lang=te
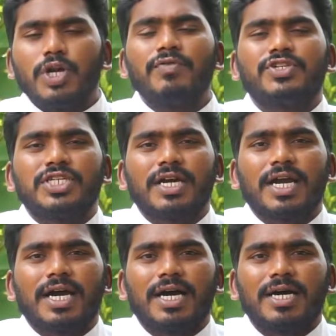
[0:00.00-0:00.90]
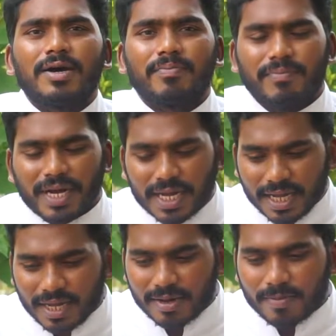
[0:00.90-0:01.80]
మూడో విషయంగా మన
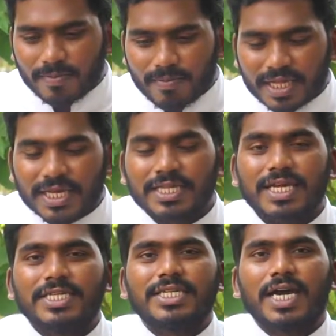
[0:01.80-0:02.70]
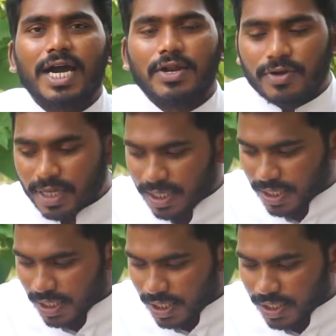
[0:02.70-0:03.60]
మదర్ తెరేసా గారి నుండి
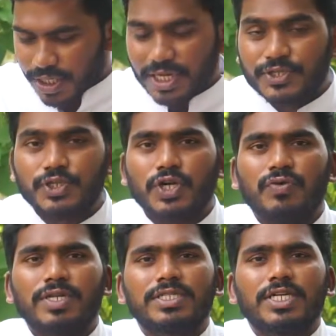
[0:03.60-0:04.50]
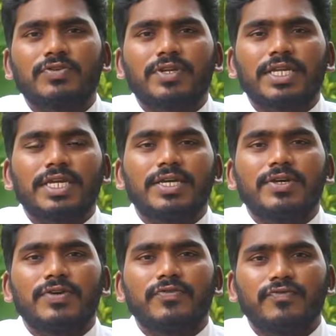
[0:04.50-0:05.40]
నేర్చుకోవలసినటువంటి
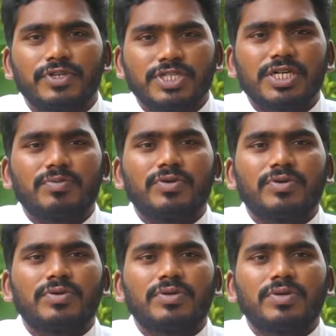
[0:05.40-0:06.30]
విషయము